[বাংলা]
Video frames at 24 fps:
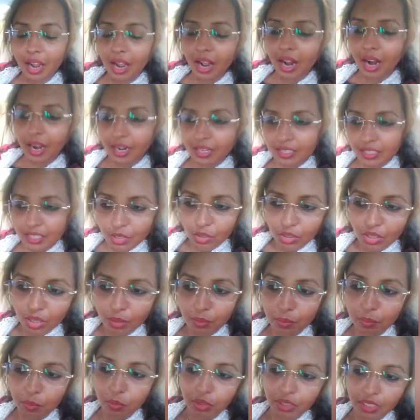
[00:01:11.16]
আরেকটি কথা
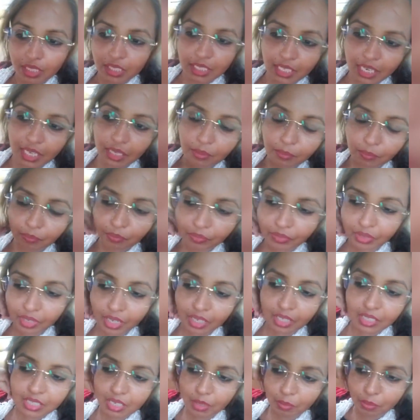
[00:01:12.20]
আমি বলতে চাই
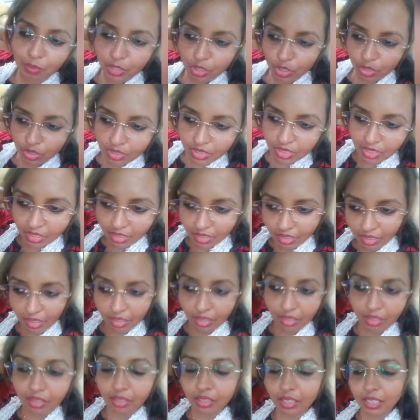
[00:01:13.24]
যে বিষয়টি
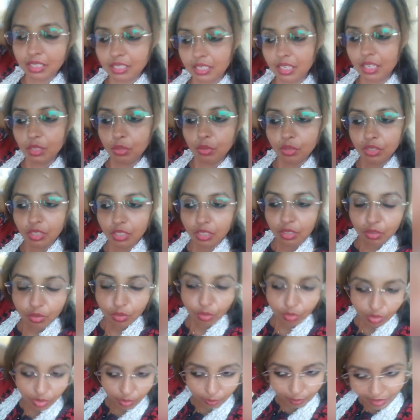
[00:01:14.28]
আজকে দুই দিন
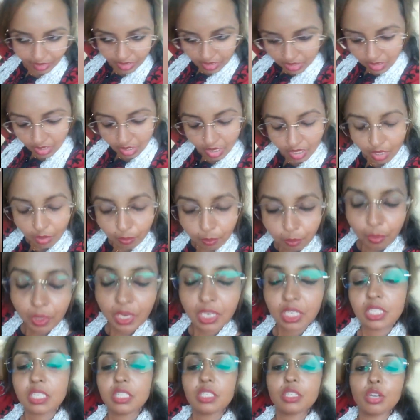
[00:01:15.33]
ধরে বেশ
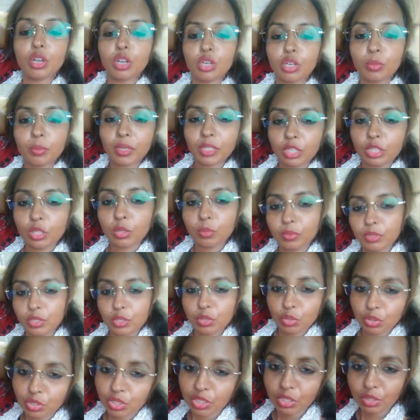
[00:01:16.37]
বেশ গণমাধ্যমে
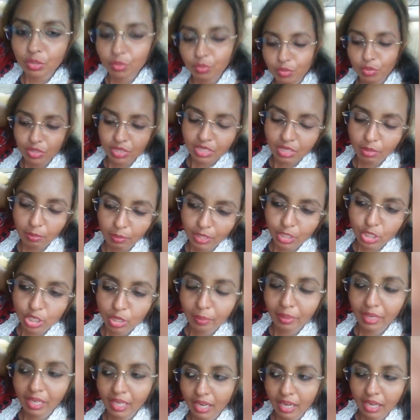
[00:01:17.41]
চর্চিত হচ্ছে বা
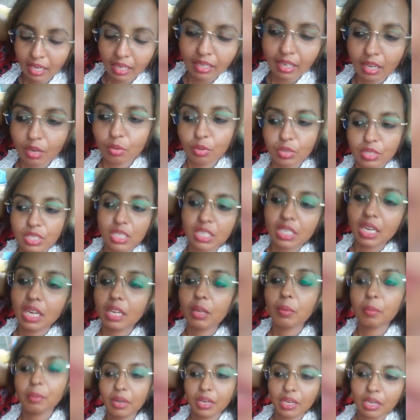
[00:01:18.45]
সবাই লেখালেখি করছে
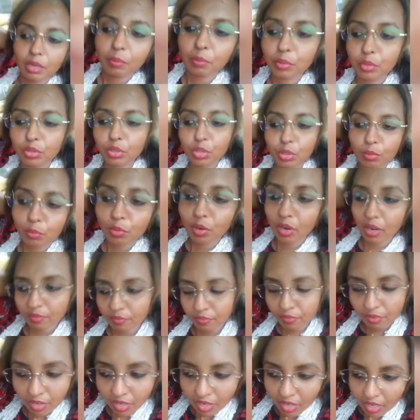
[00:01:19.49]
শাকিব খানের প্রথম ওয়াইফ
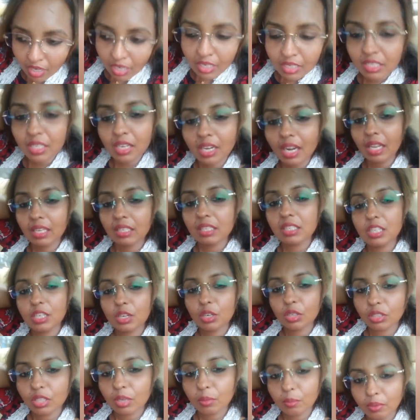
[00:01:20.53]
যে রাত্রির
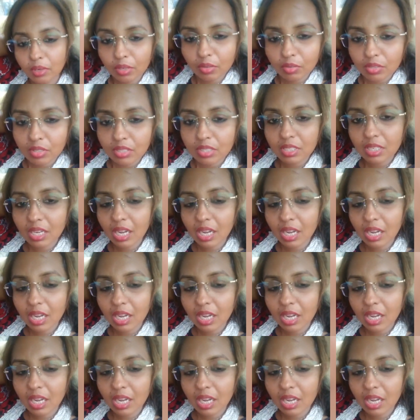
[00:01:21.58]
কথা বলা হচ্ছে